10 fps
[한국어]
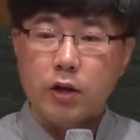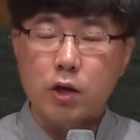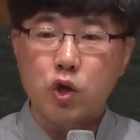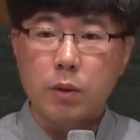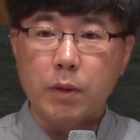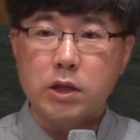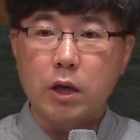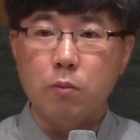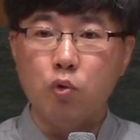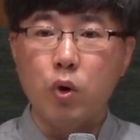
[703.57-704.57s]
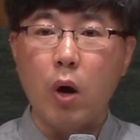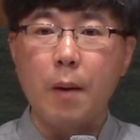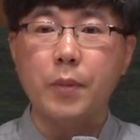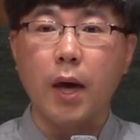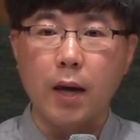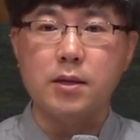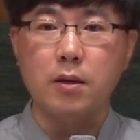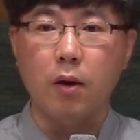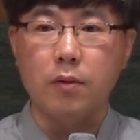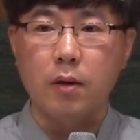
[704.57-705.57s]
예수님이 지금 우리와 함께
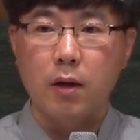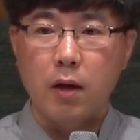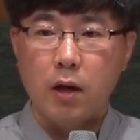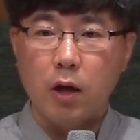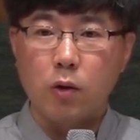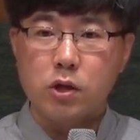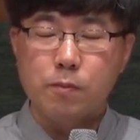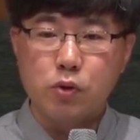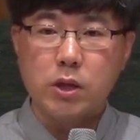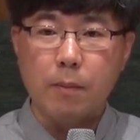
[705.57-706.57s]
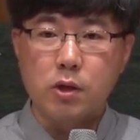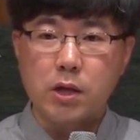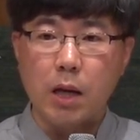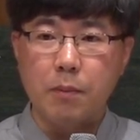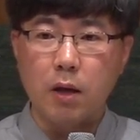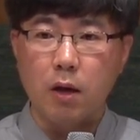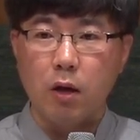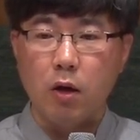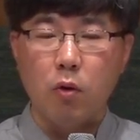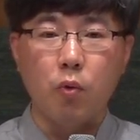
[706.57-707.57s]
계신 것 이것을 붙잡는
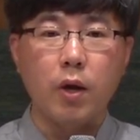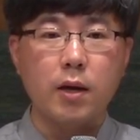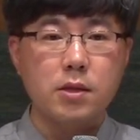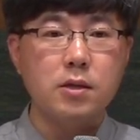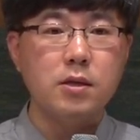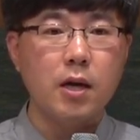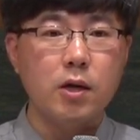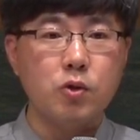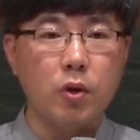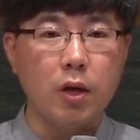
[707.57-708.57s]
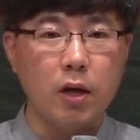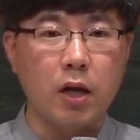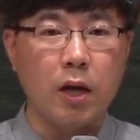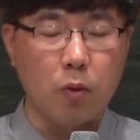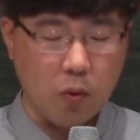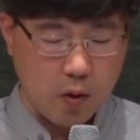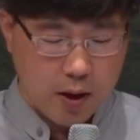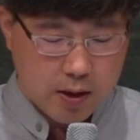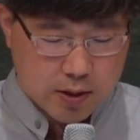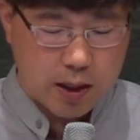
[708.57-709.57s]
삶이 우리가 승리할 수 있는 이 길이고
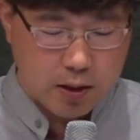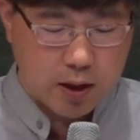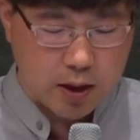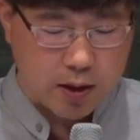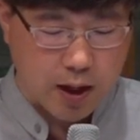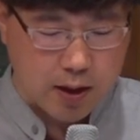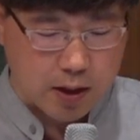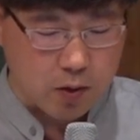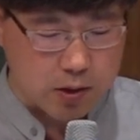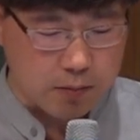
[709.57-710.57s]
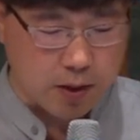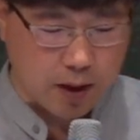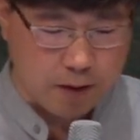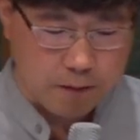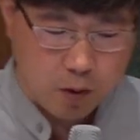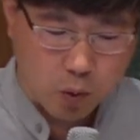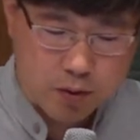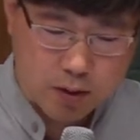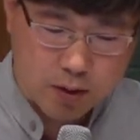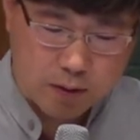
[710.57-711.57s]
사는 길이다라는 것입니다.
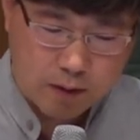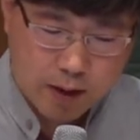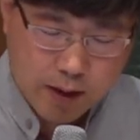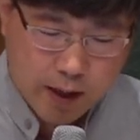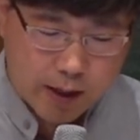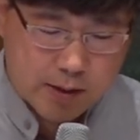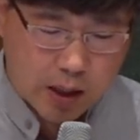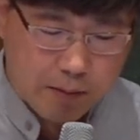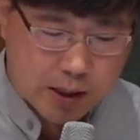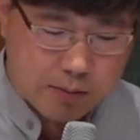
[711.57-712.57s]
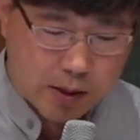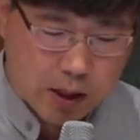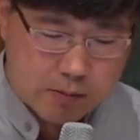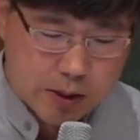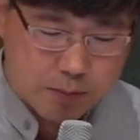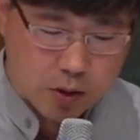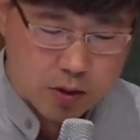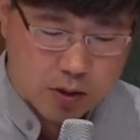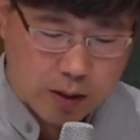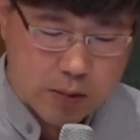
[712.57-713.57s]
오늘 에스겔 마지막
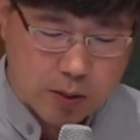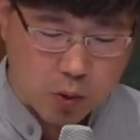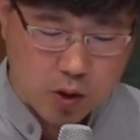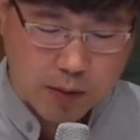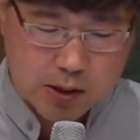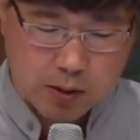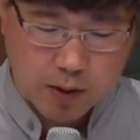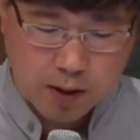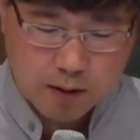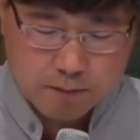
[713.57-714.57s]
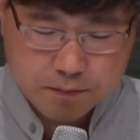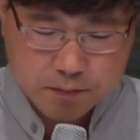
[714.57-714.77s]
30절에서 35절 말씀에